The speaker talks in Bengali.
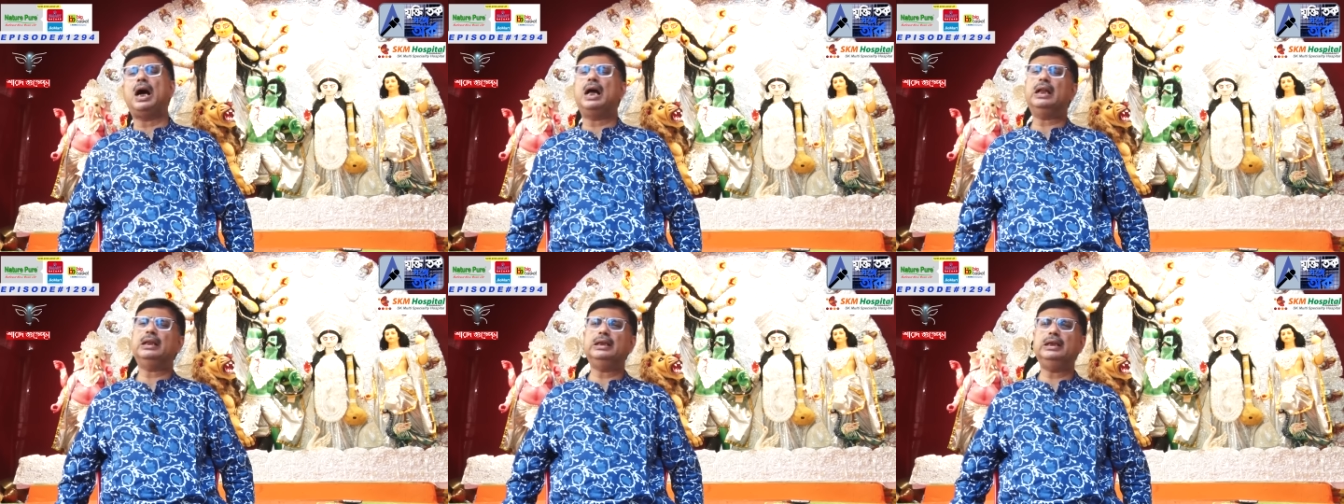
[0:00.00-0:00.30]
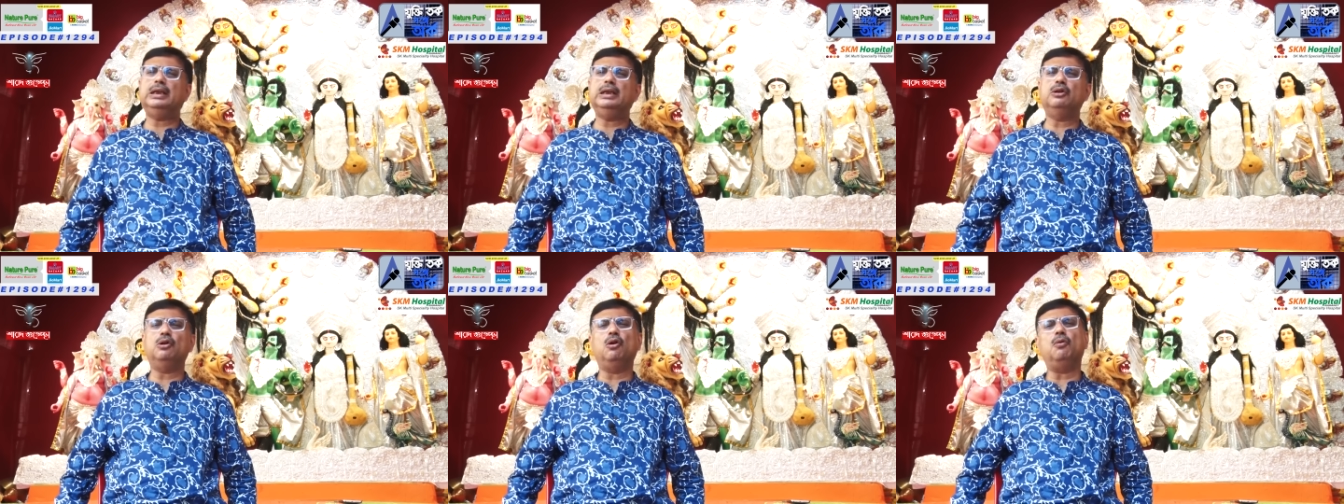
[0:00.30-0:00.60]

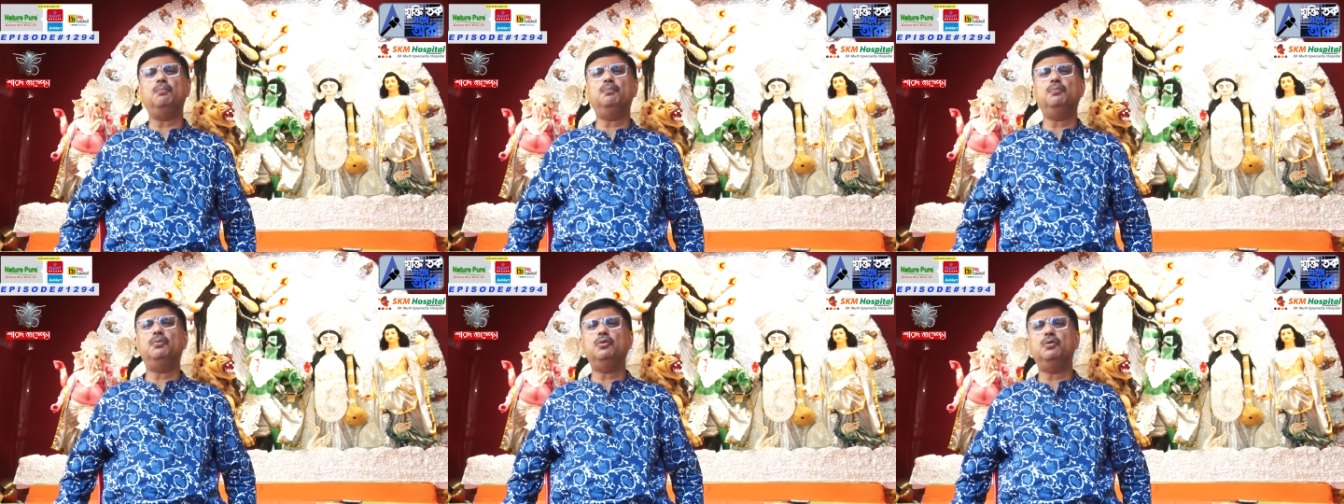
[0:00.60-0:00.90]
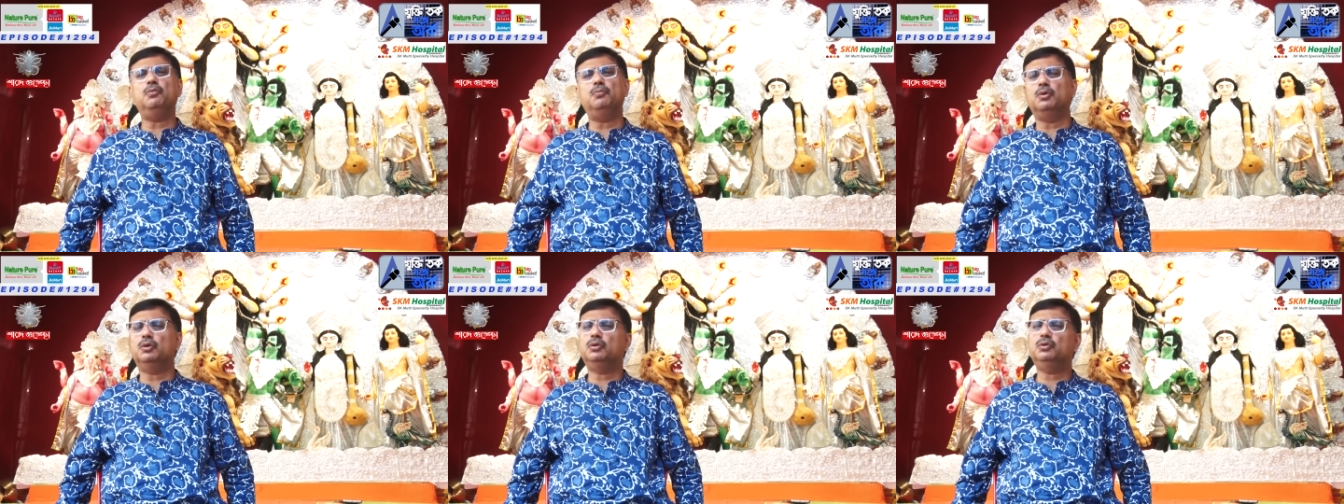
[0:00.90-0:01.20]
আদি নব্য
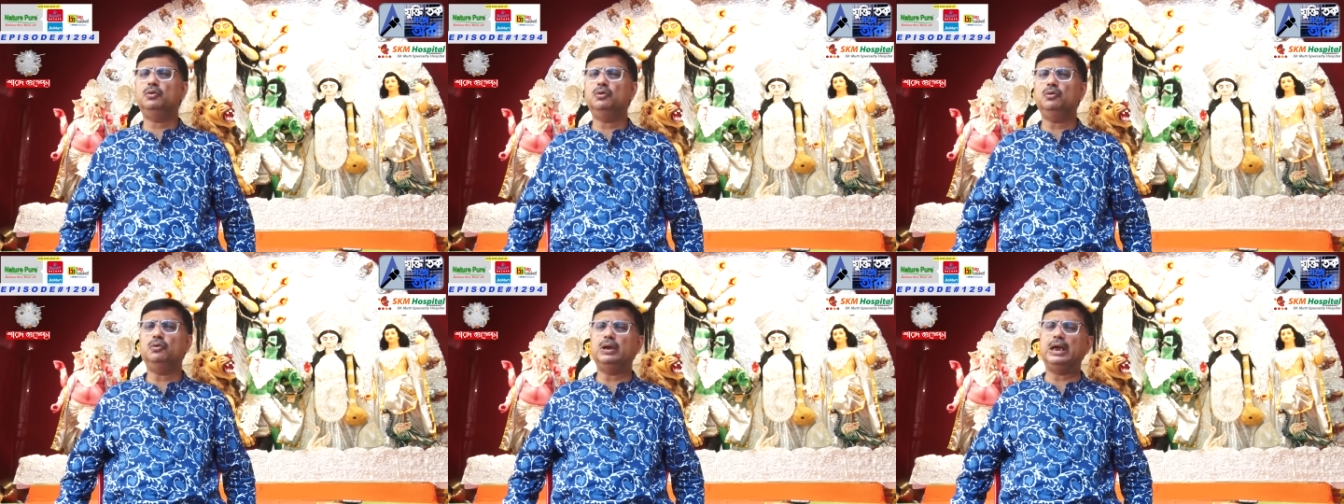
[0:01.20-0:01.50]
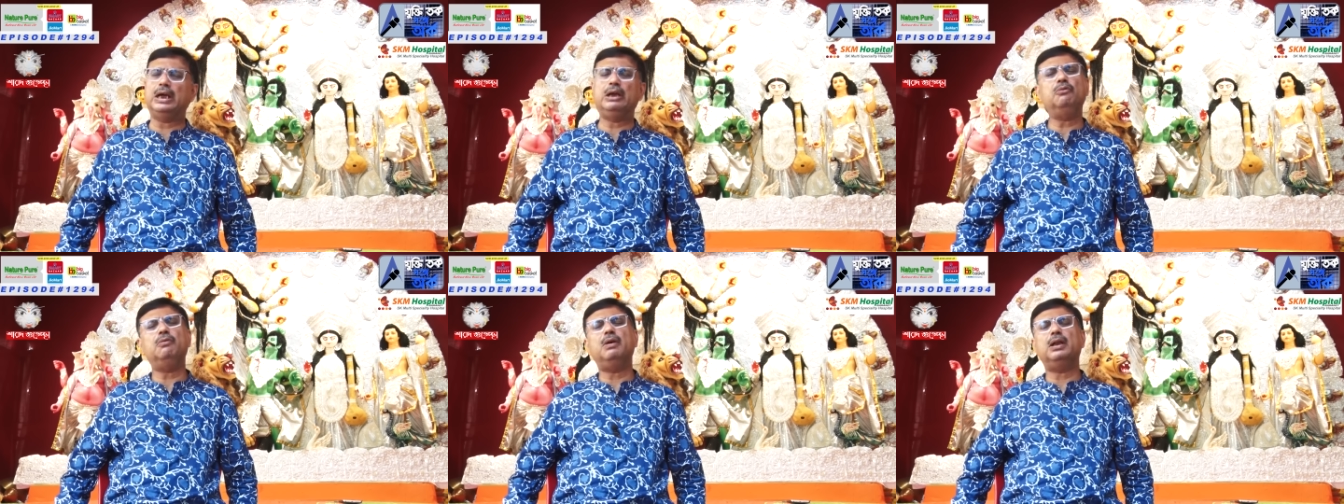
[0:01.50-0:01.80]
মধ্য
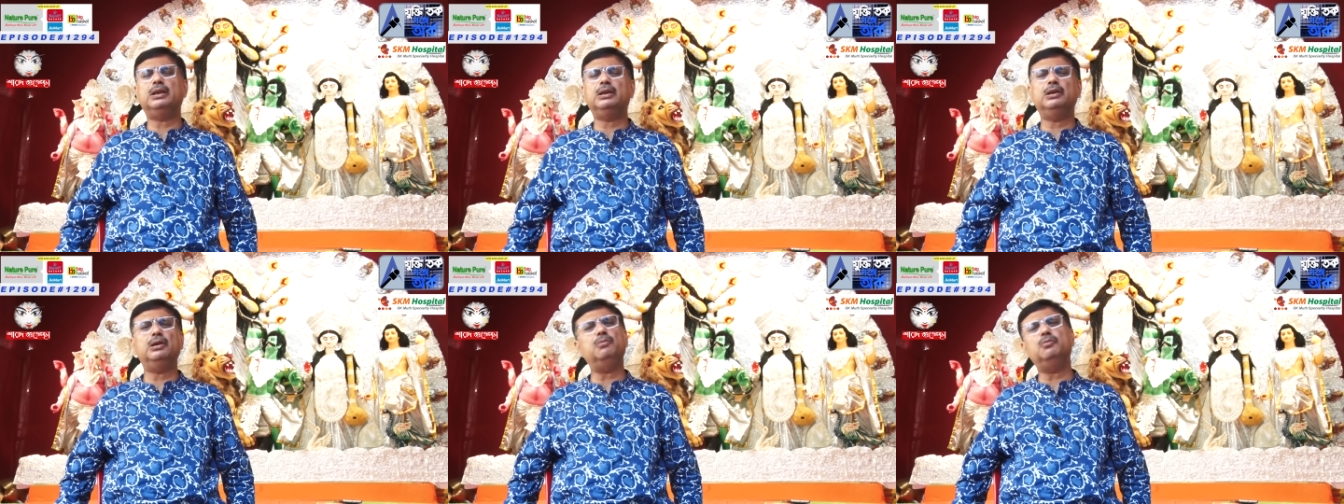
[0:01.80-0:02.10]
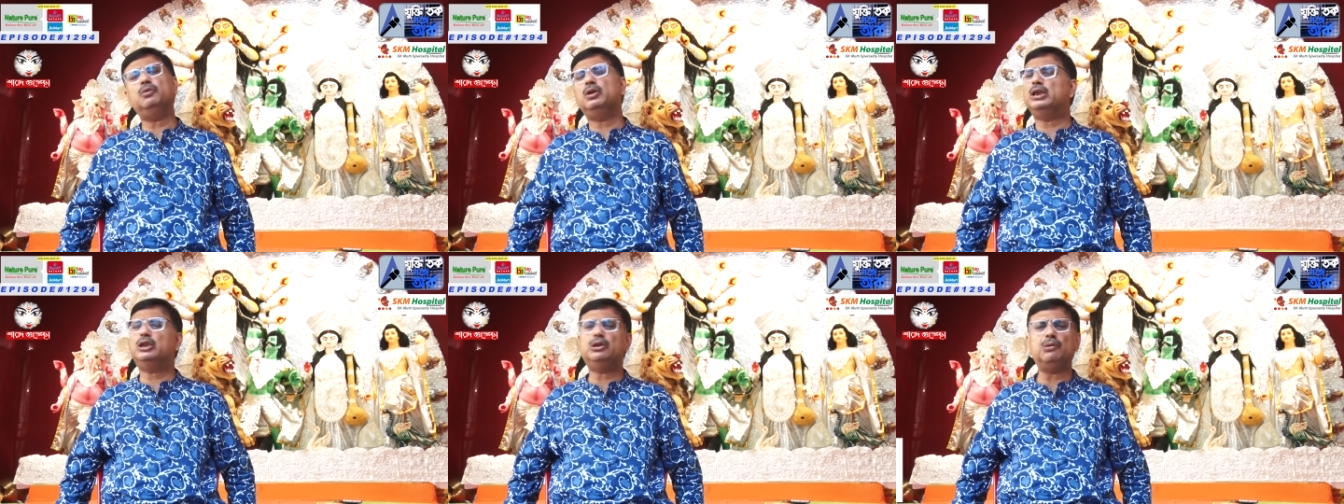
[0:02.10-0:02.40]
গেরুয়া
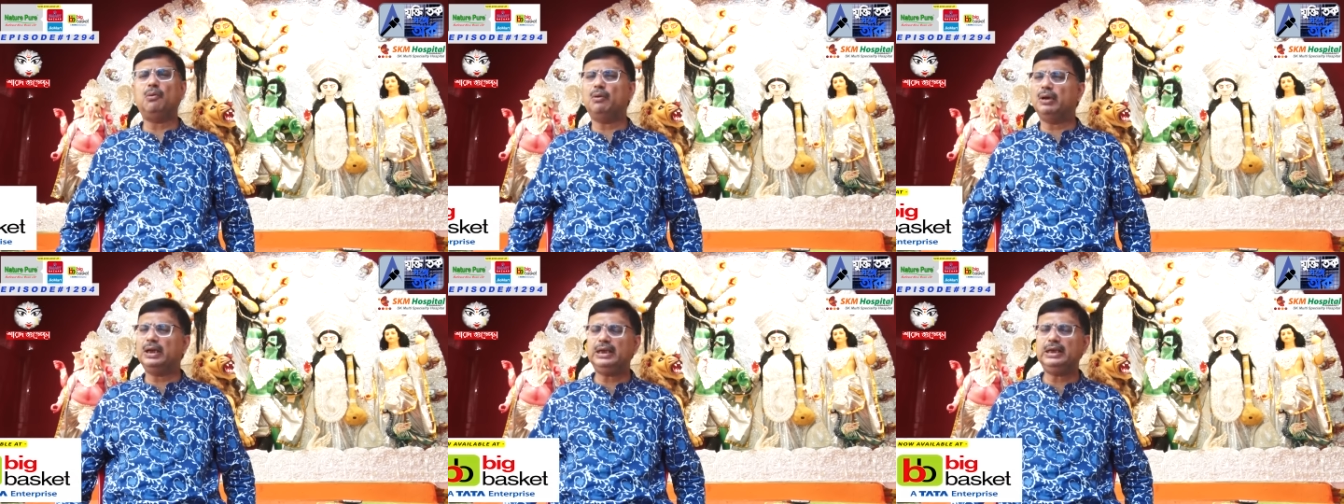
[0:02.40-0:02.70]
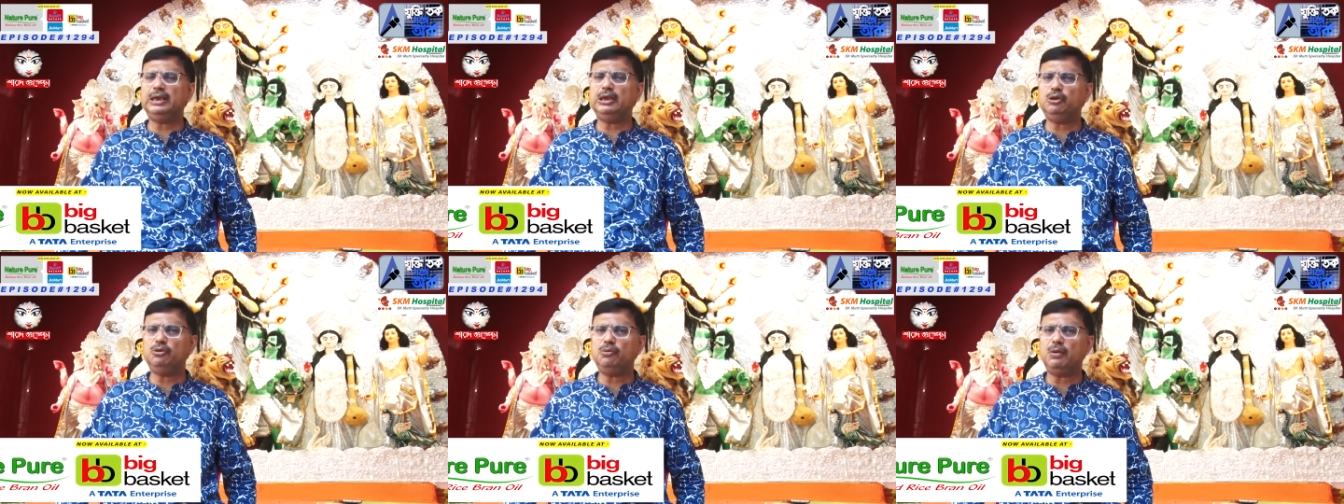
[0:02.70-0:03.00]
তৃণমূল এসব অনেক
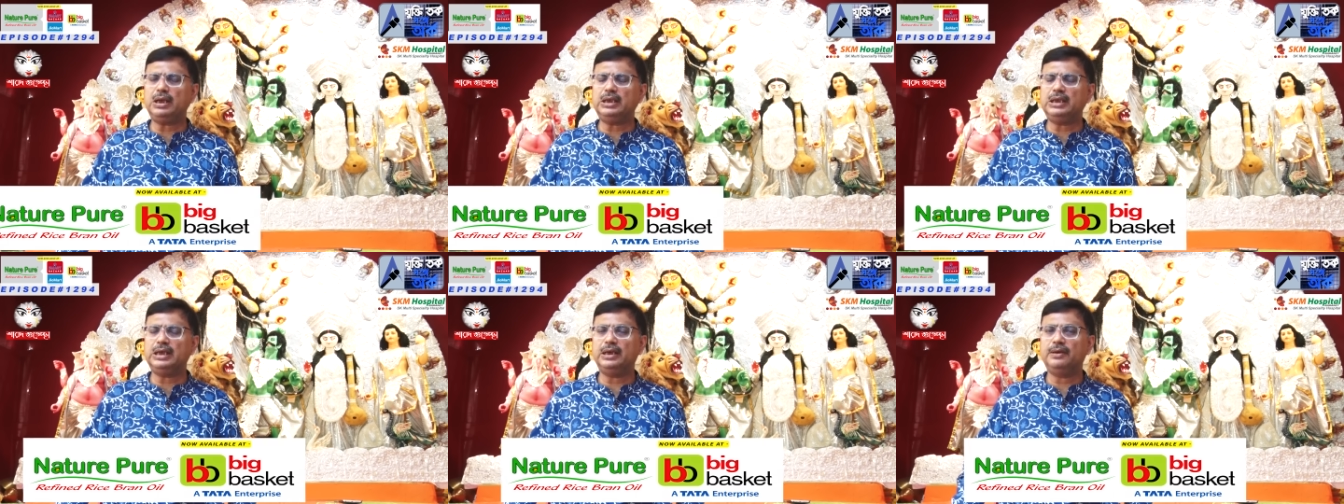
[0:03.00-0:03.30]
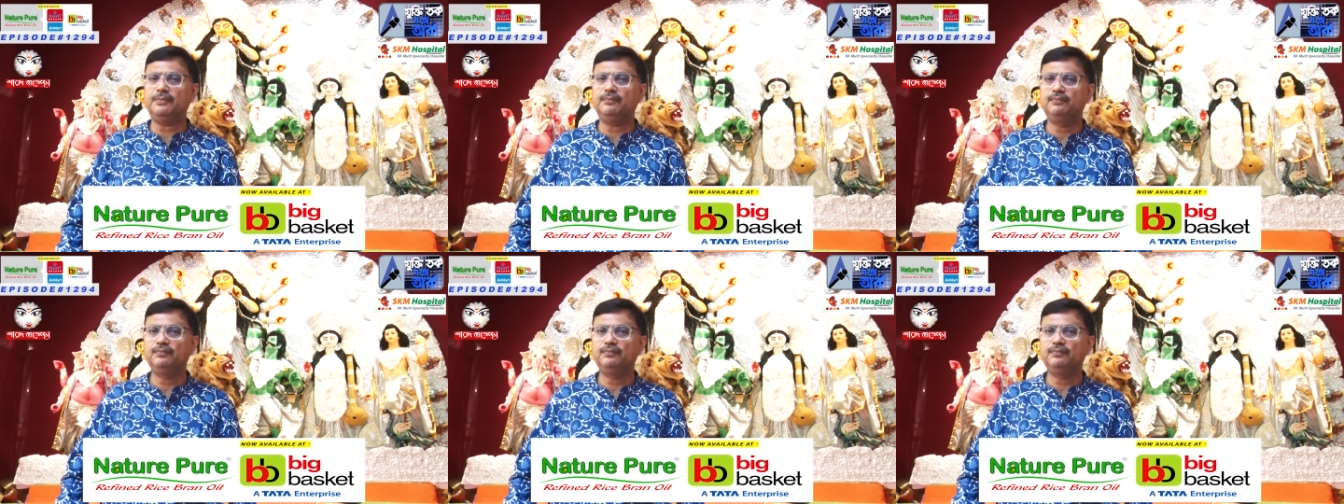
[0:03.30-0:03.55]
কিছু আছে